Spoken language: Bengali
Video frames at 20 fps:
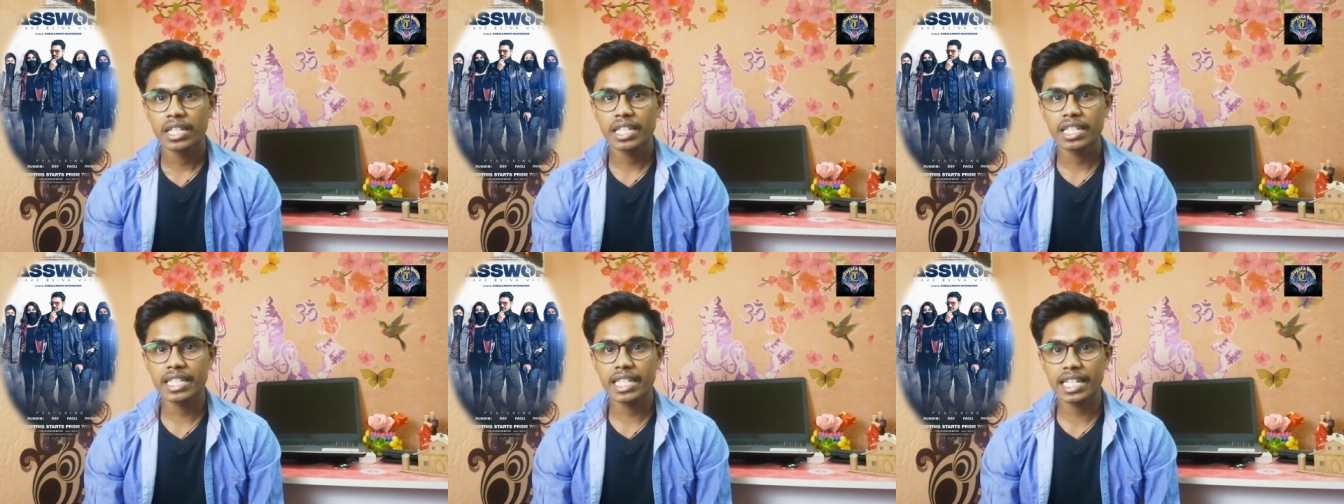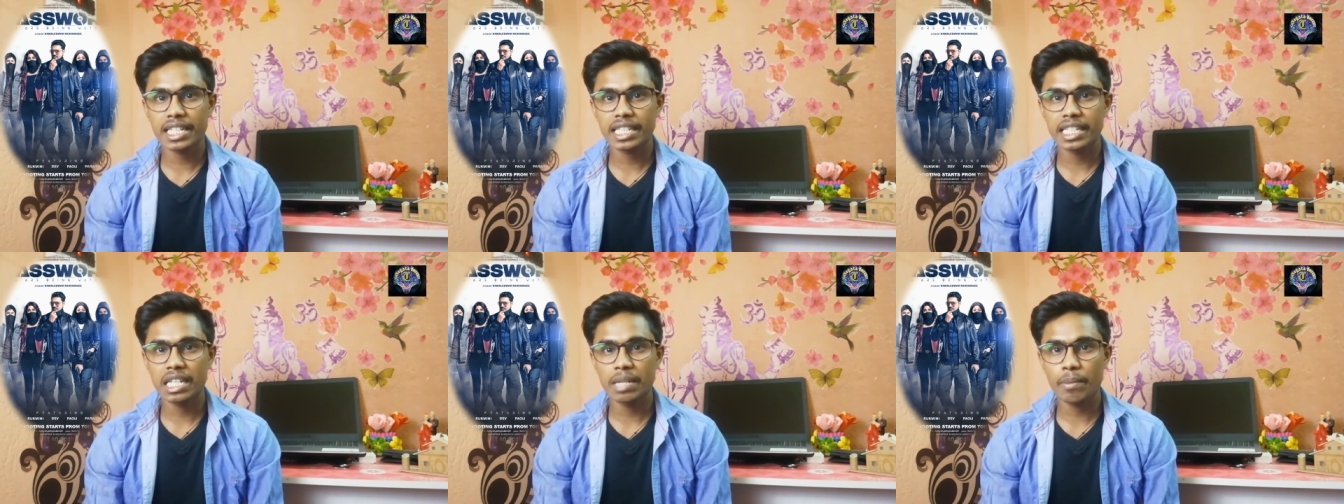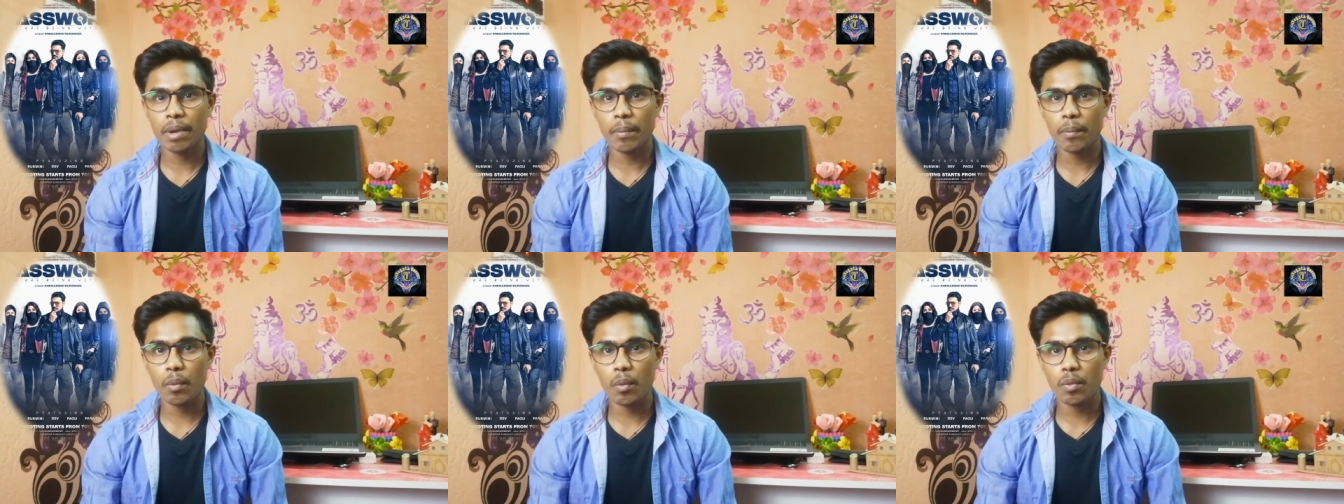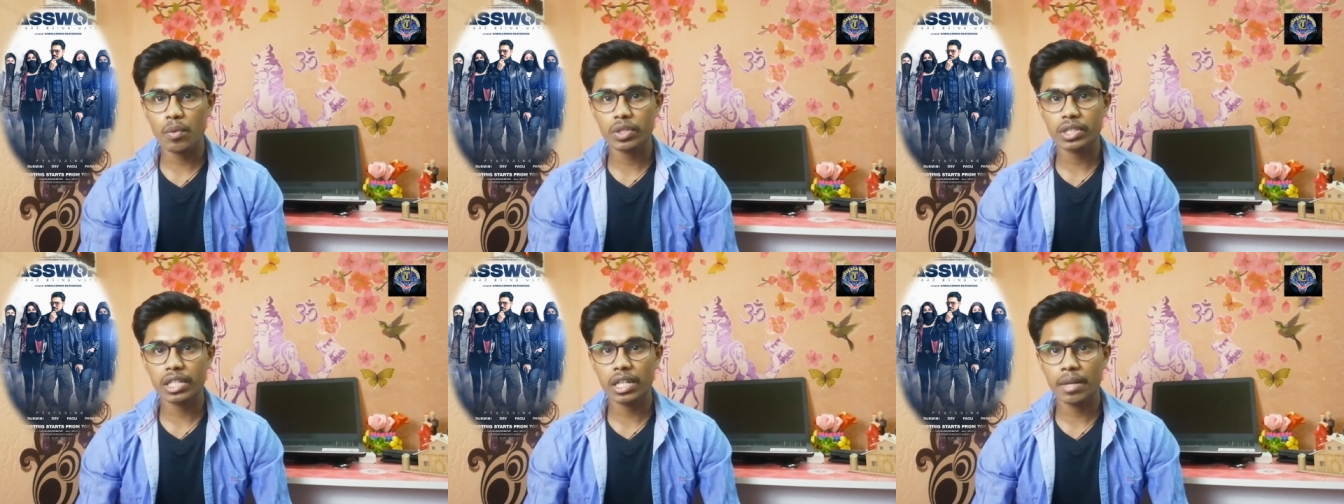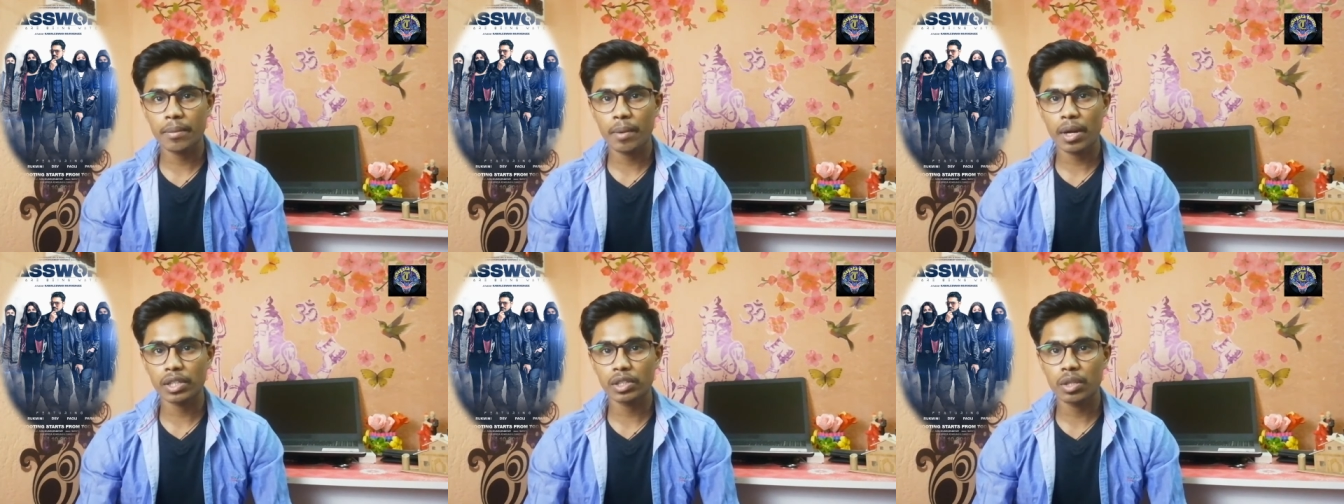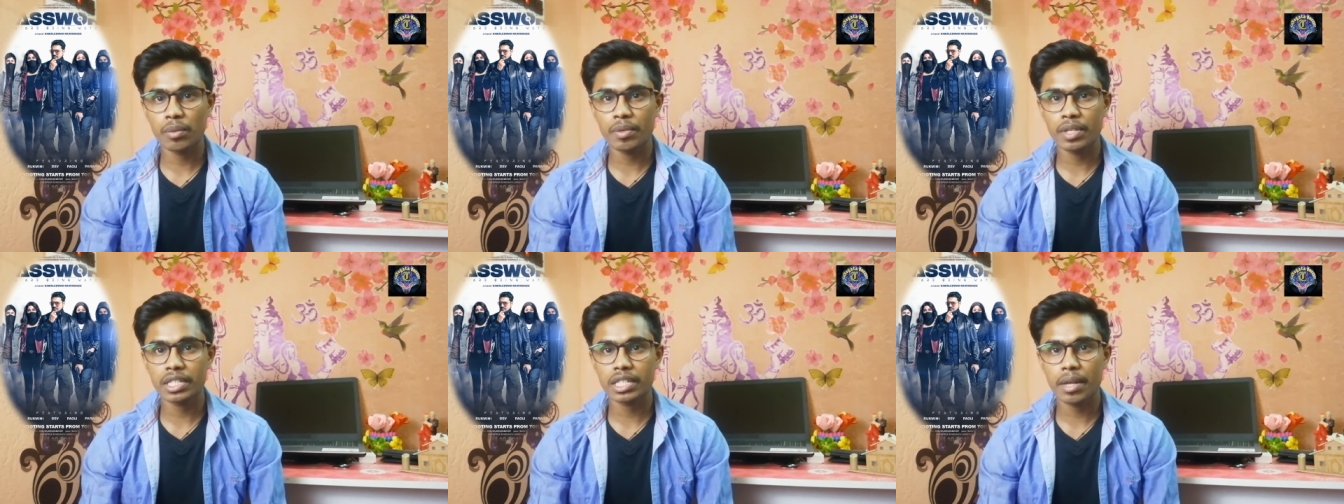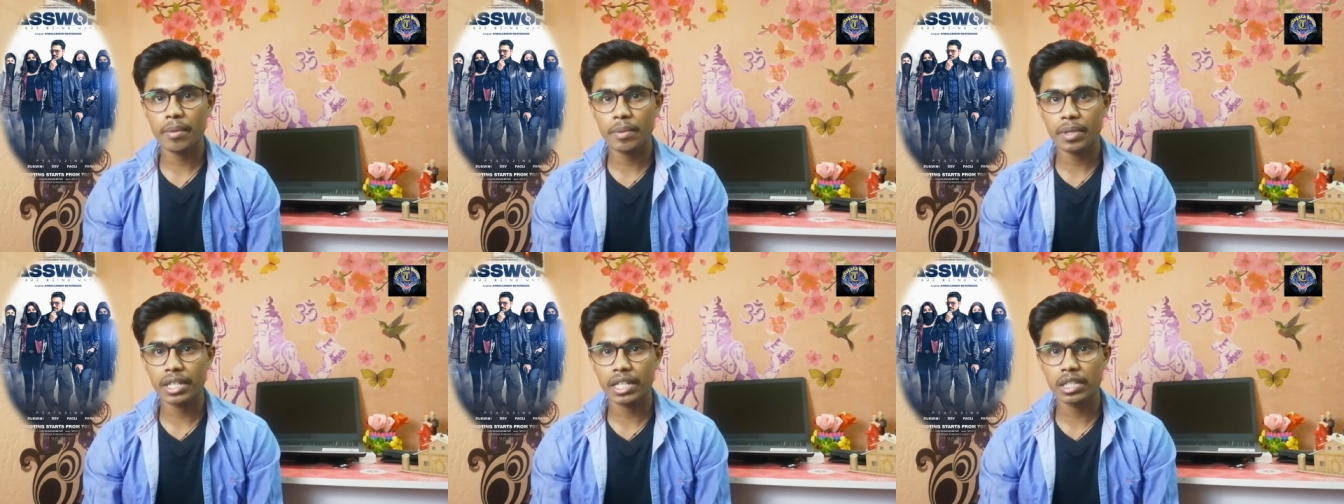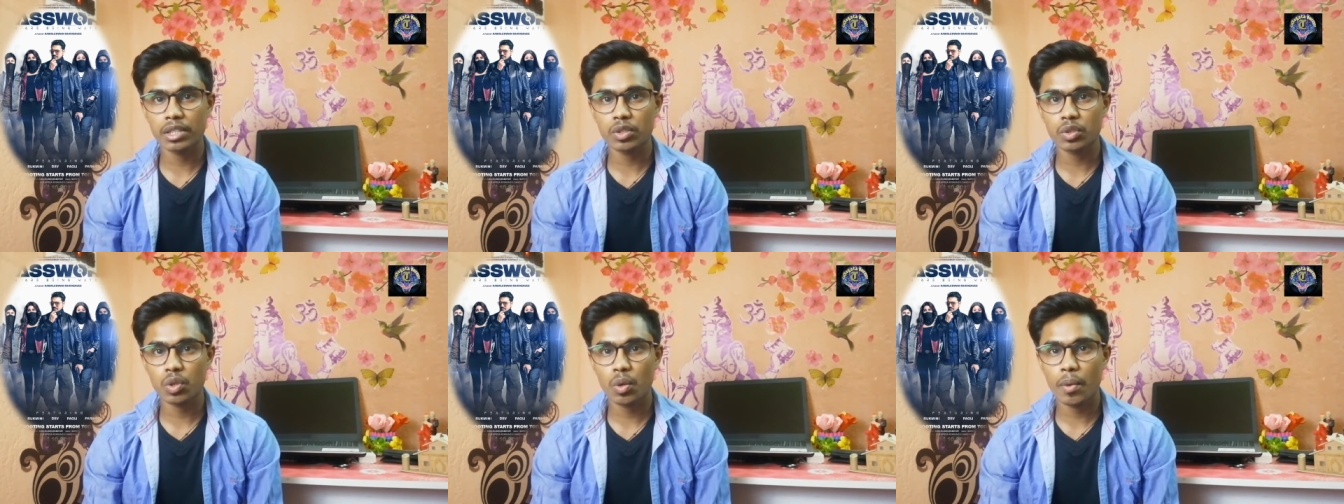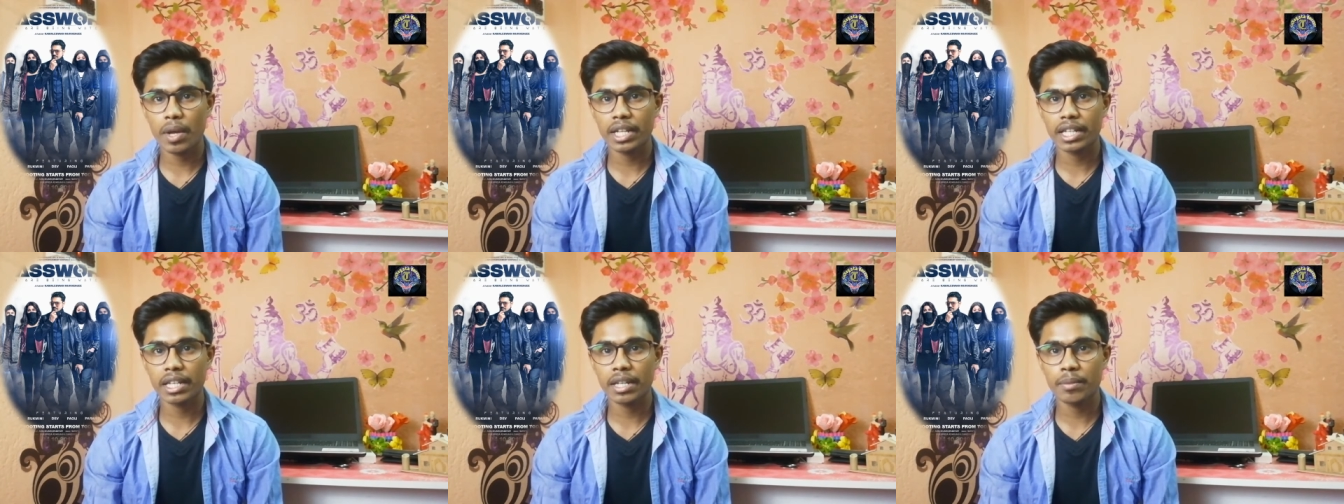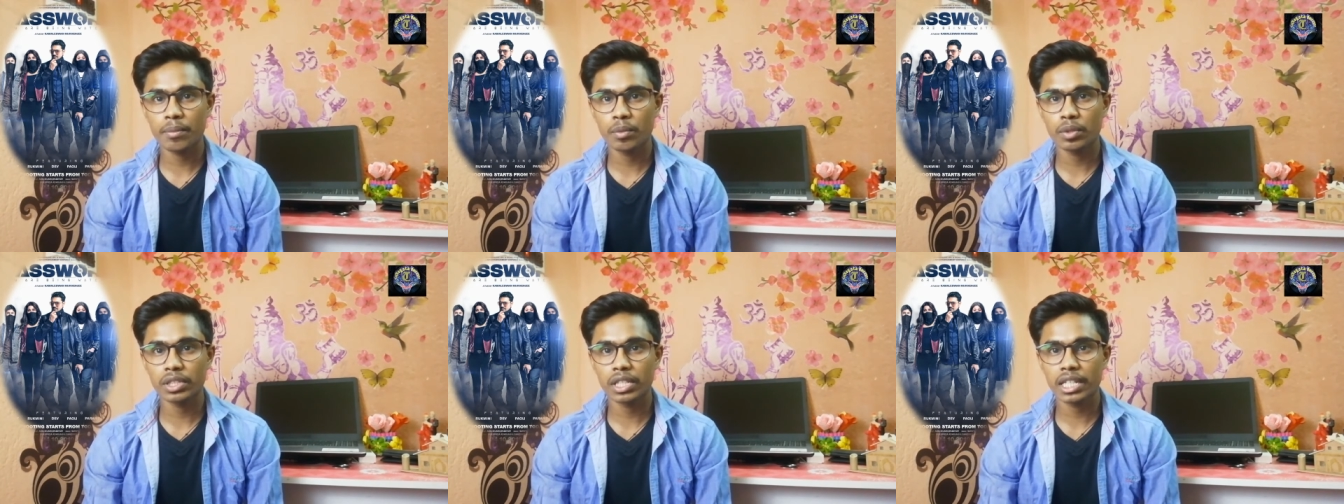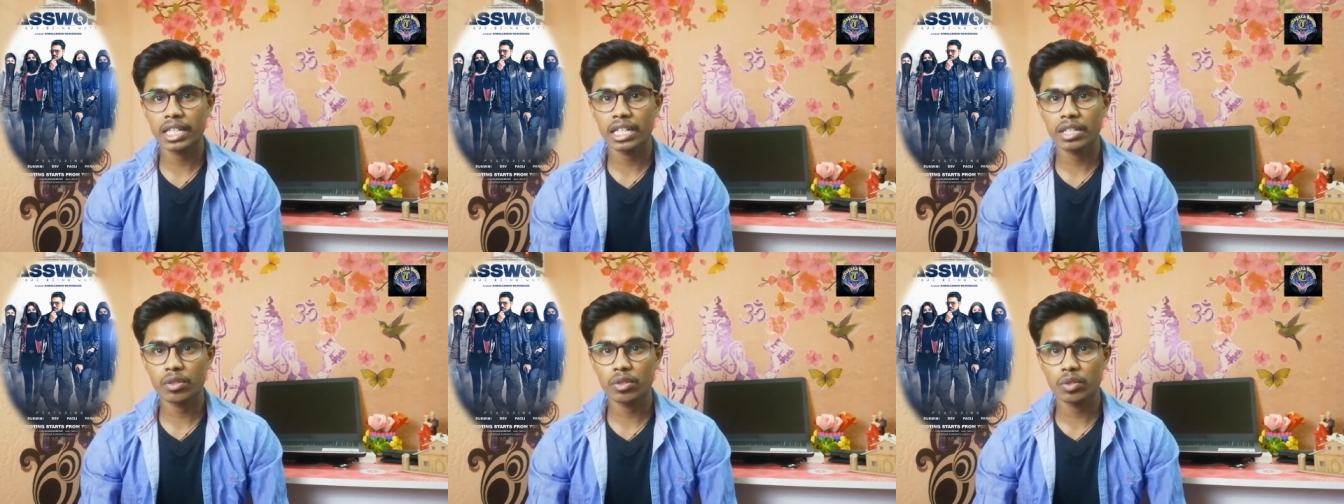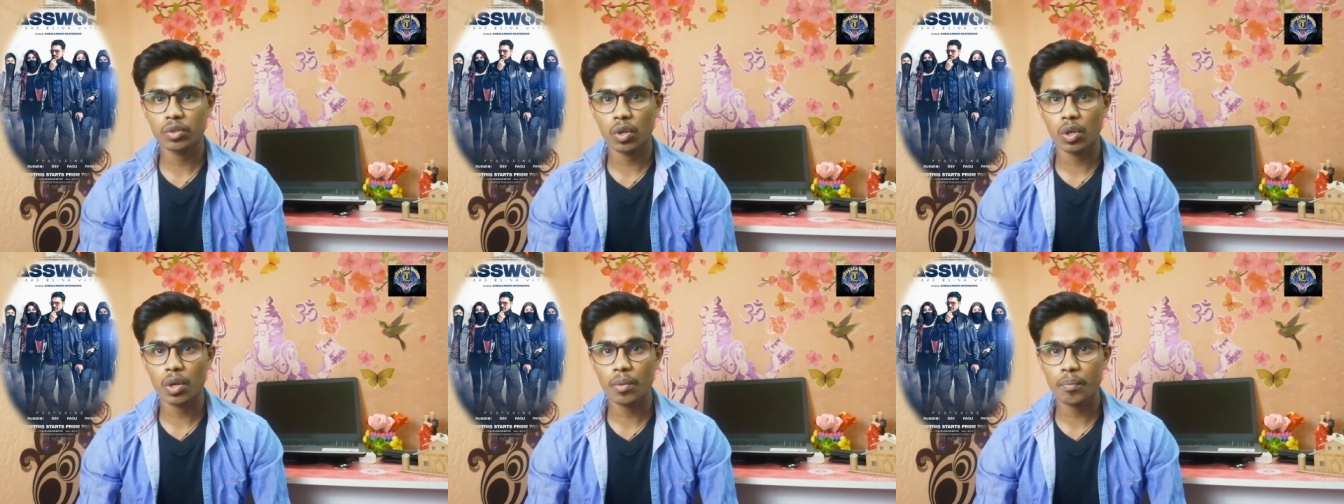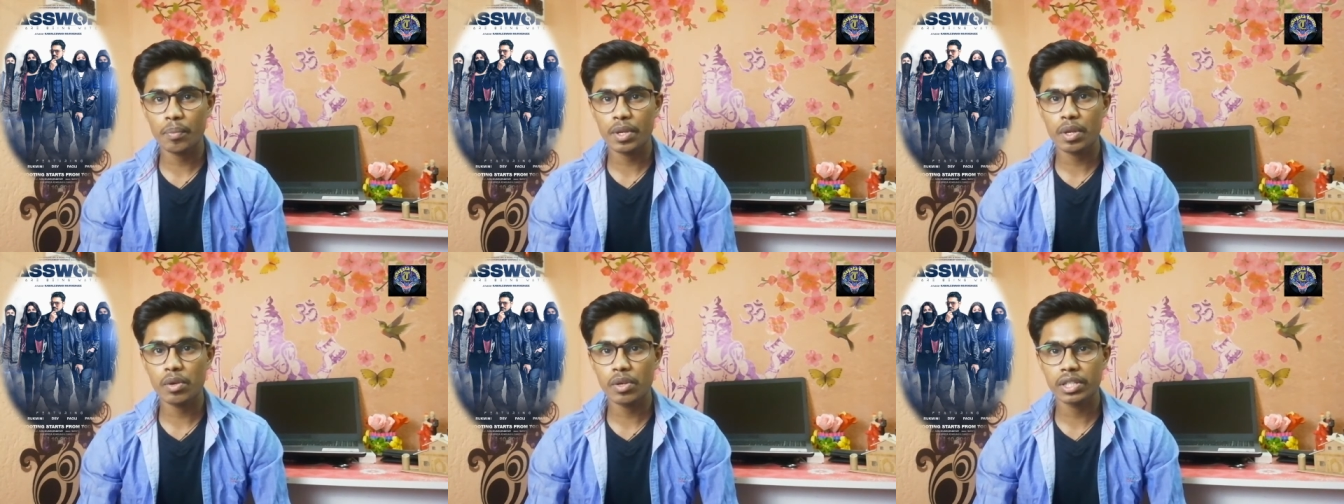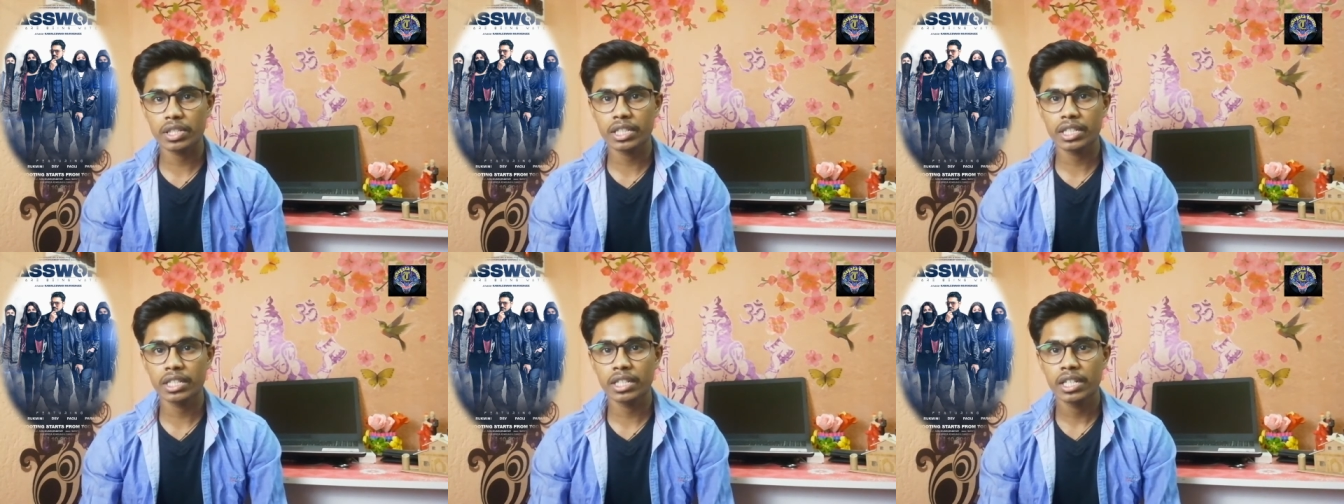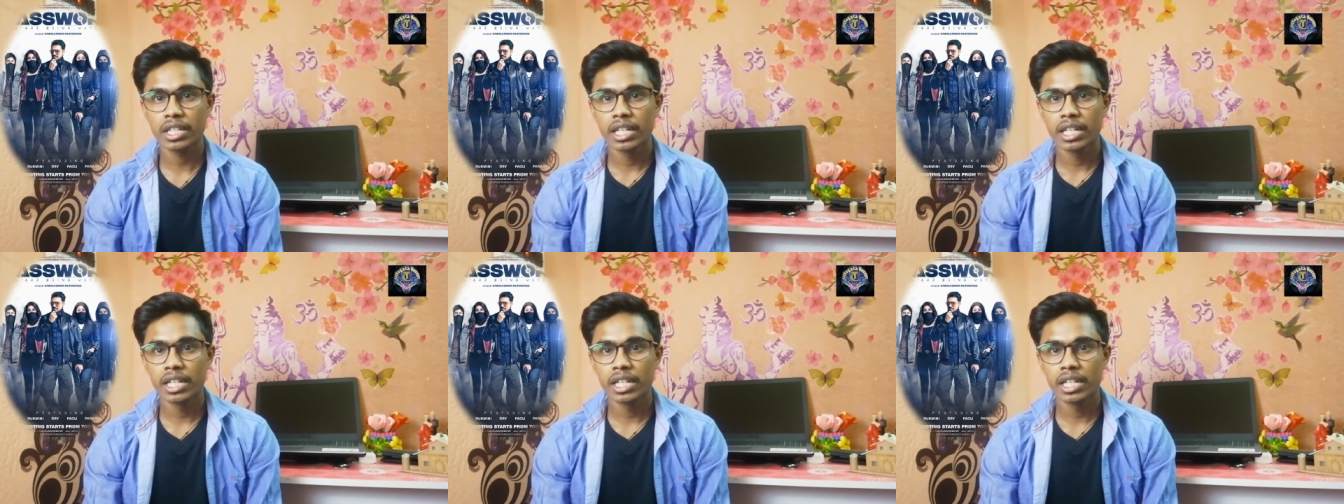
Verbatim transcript: নিজের সিনেমা প্রমোশনের মাধ্যমে হিসাবে কিন্তু সবাইকে মধ্যে কিন্তু জনপ্রিয় হয়েছেন